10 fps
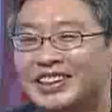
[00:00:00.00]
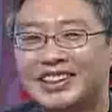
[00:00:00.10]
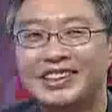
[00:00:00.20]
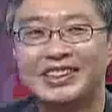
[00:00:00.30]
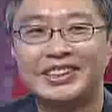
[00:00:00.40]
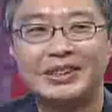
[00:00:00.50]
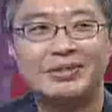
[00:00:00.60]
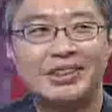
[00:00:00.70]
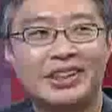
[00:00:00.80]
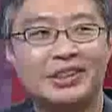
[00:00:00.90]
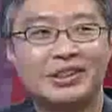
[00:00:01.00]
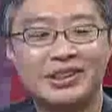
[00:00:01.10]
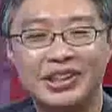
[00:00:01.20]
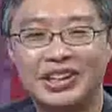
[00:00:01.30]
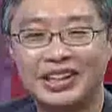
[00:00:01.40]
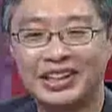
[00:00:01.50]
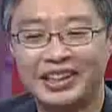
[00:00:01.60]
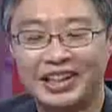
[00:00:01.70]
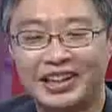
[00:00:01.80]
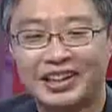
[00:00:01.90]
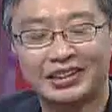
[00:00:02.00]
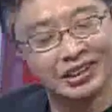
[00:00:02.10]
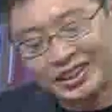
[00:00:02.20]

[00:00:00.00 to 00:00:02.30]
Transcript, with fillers: 근데 지금 20대도 그러니까